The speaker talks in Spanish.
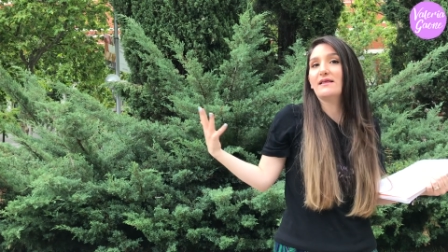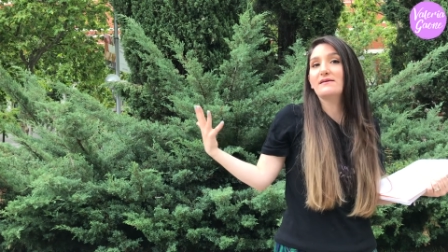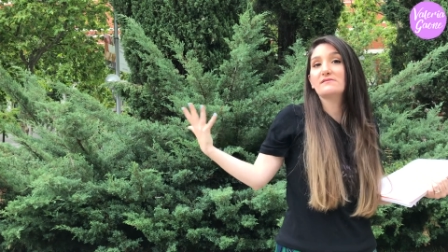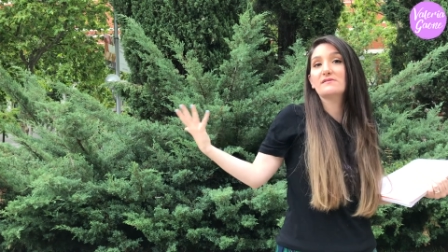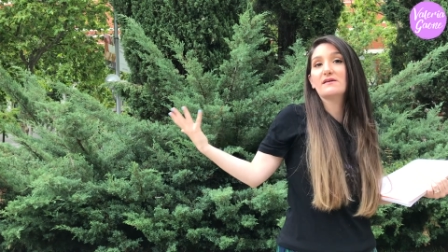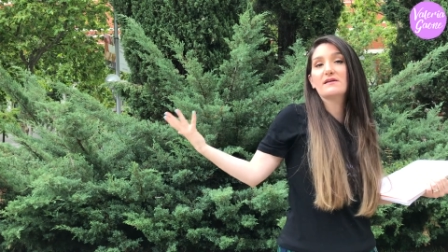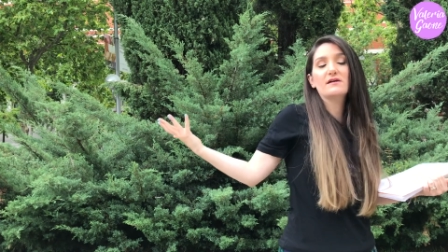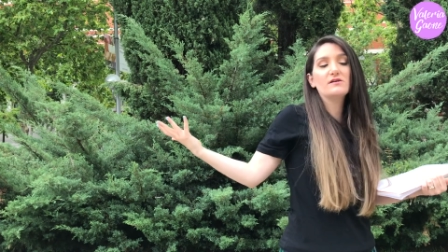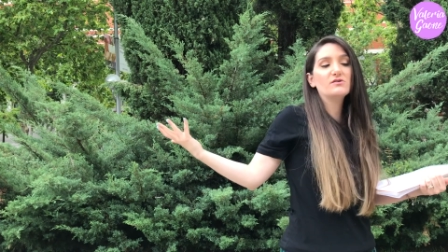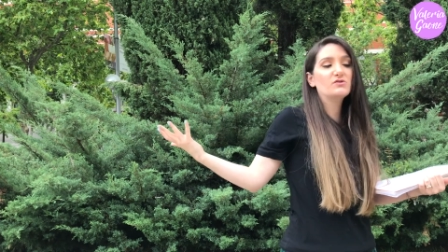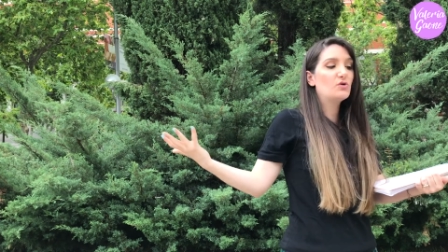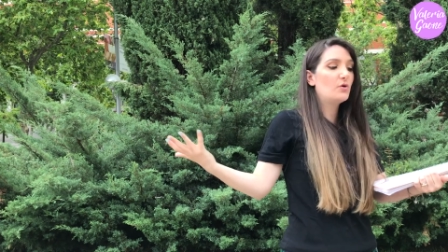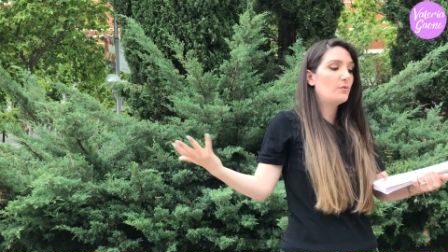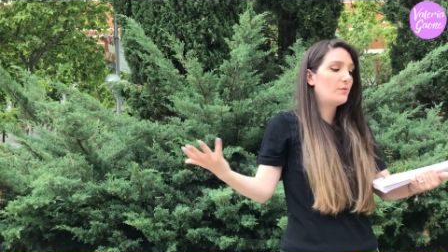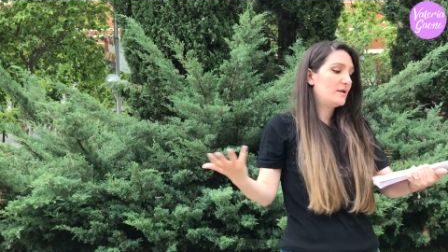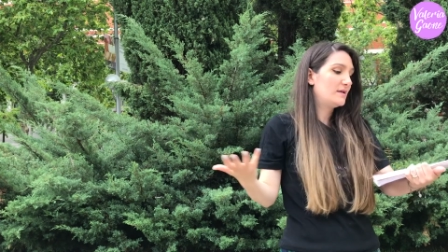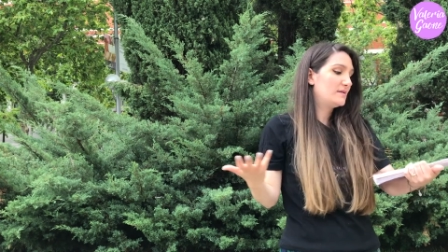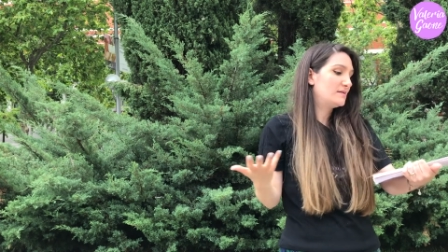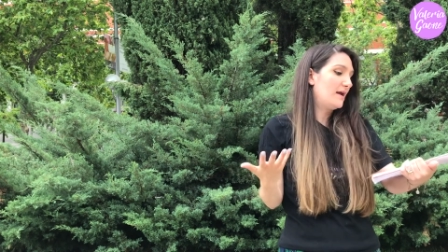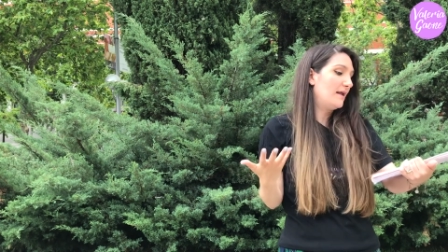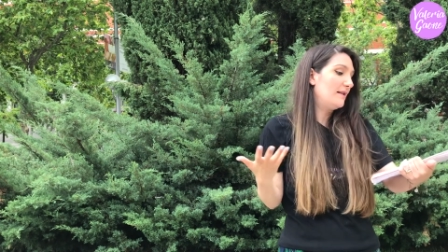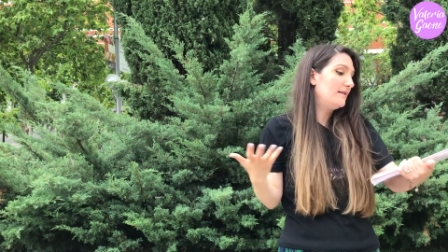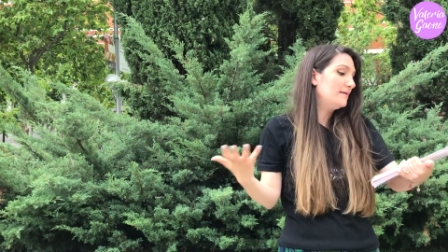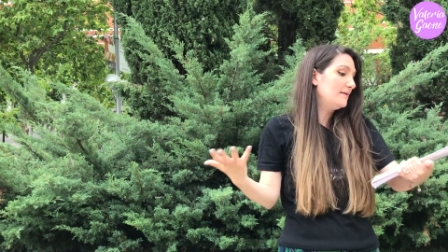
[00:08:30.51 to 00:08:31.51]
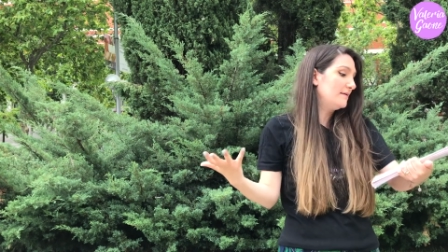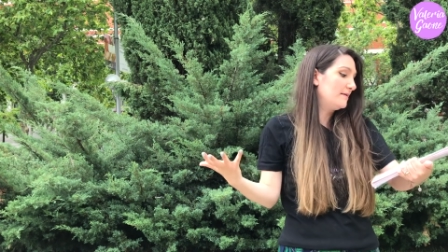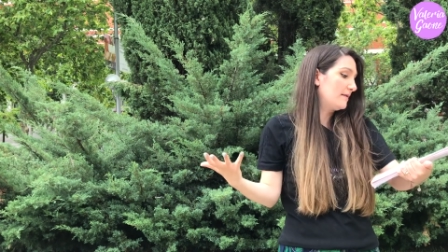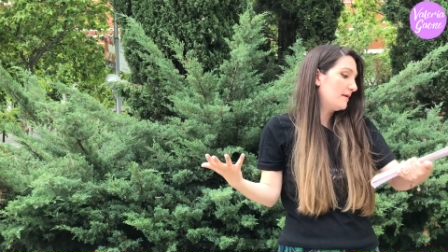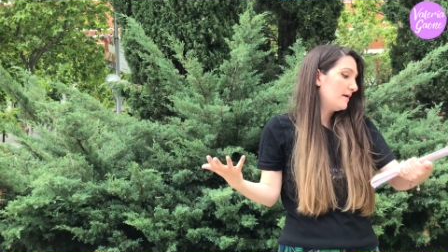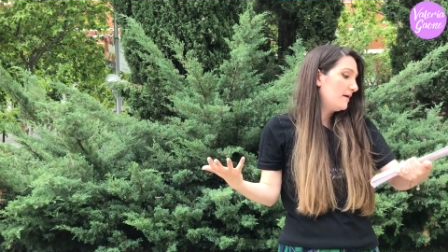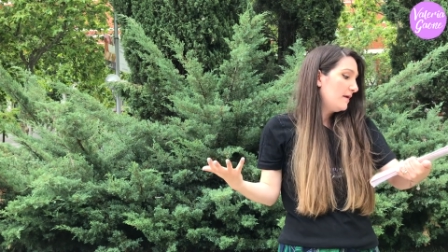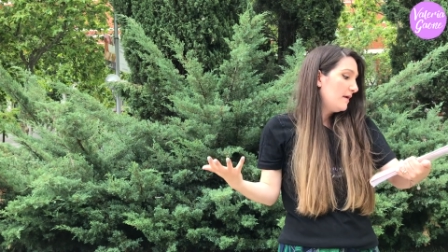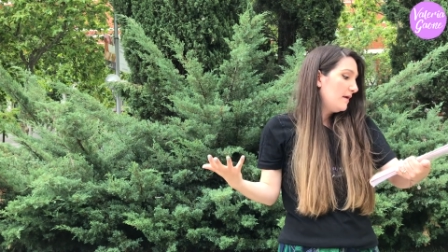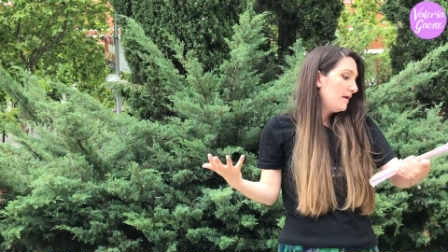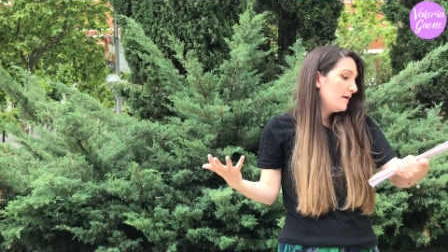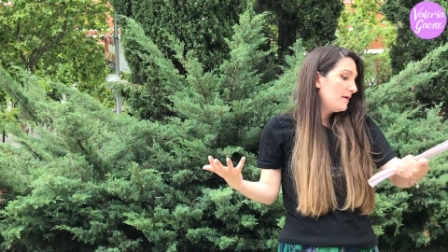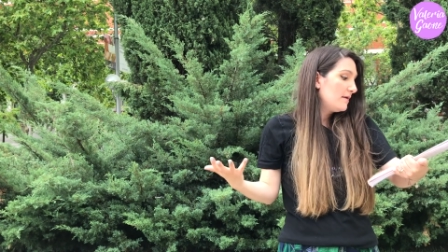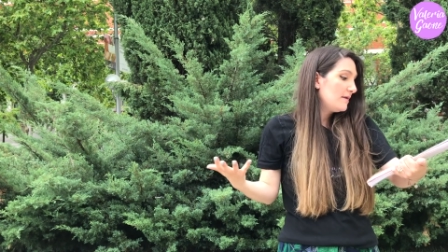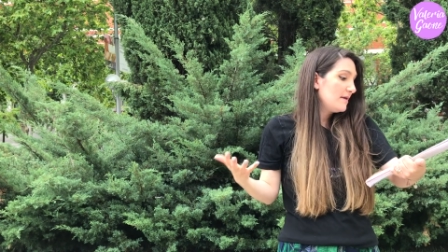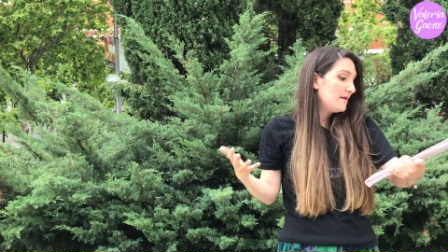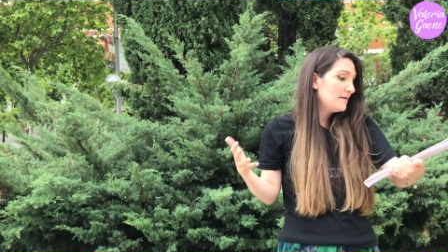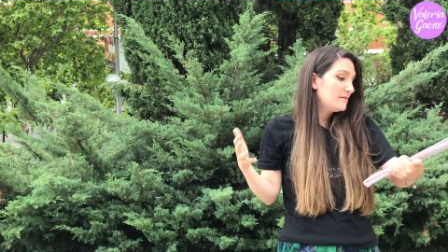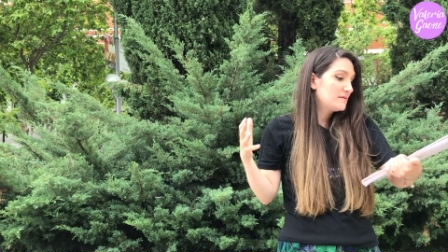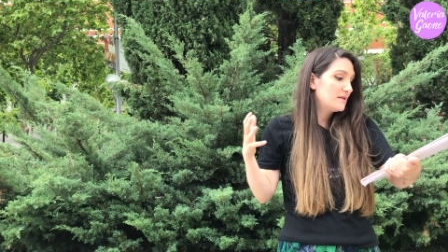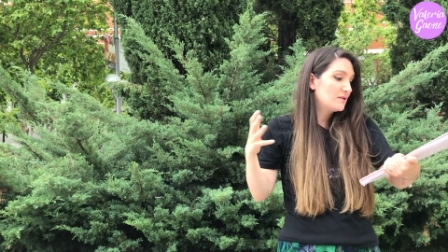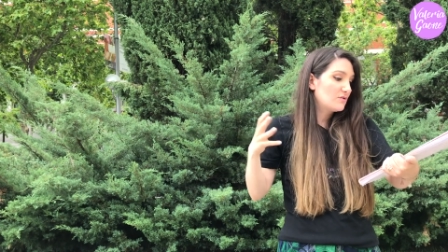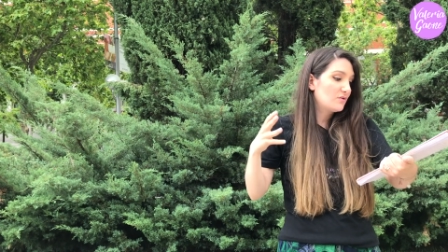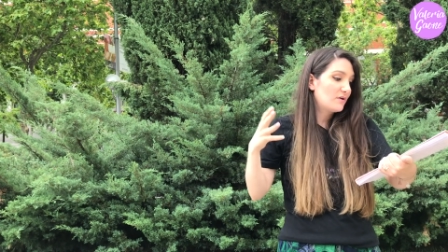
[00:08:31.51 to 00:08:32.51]
hiciera sobresalir.
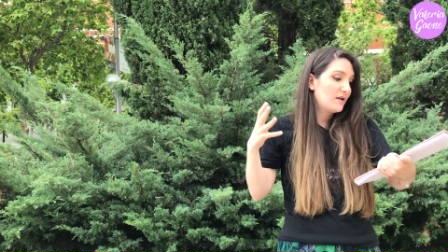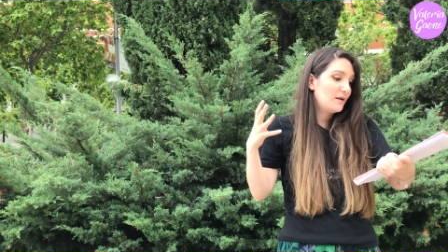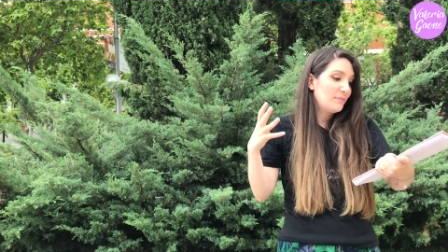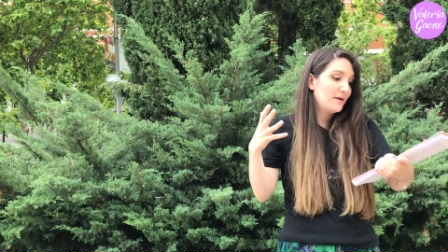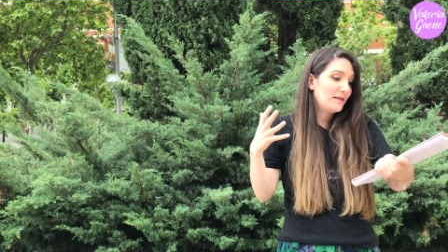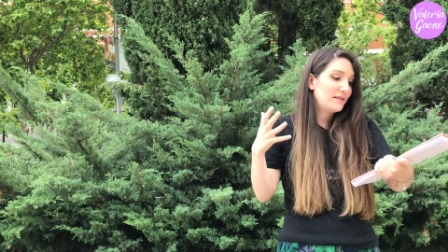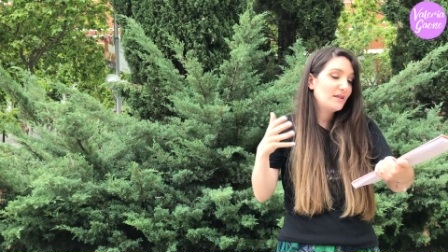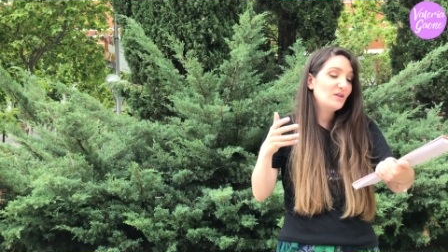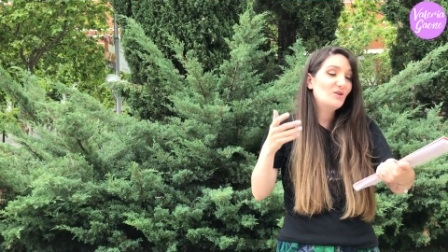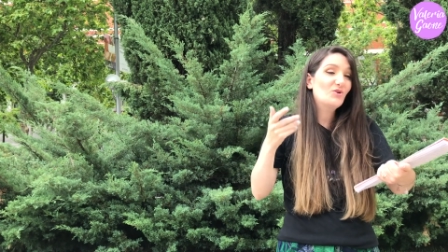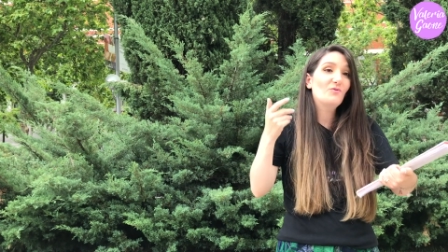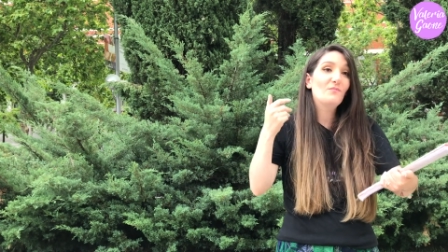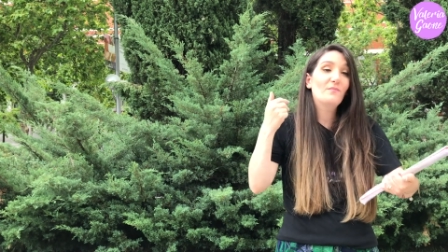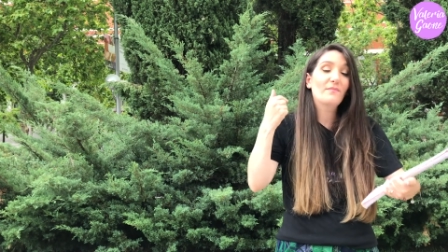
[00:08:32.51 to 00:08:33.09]
Y siento que el vestido,